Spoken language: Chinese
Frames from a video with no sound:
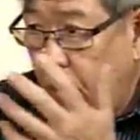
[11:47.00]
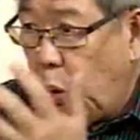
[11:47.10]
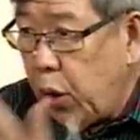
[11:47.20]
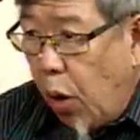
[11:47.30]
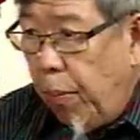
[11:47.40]

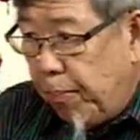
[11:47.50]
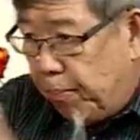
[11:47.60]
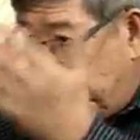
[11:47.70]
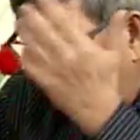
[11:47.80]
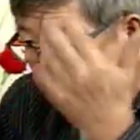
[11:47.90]
武统
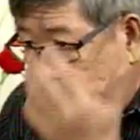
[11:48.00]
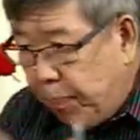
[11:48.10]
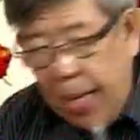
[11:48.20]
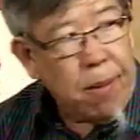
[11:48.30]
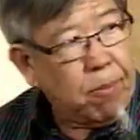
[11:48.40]
被
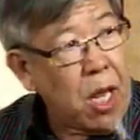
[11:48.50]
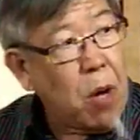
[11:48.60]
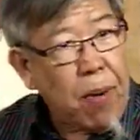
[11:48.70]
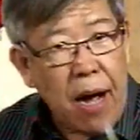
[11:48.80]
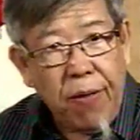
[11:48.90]
逼没
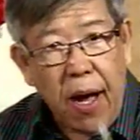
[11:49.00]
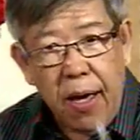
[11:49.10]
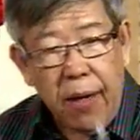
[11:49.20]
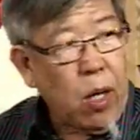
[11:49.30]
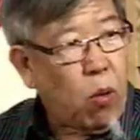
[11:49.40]
有办
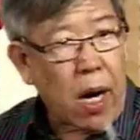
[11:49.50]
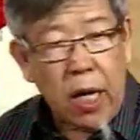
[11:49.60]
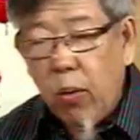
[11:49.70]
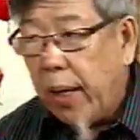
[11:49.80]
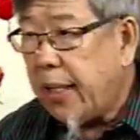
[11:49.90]
法，因为华
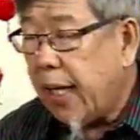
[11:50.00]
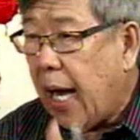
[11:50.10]
人团结，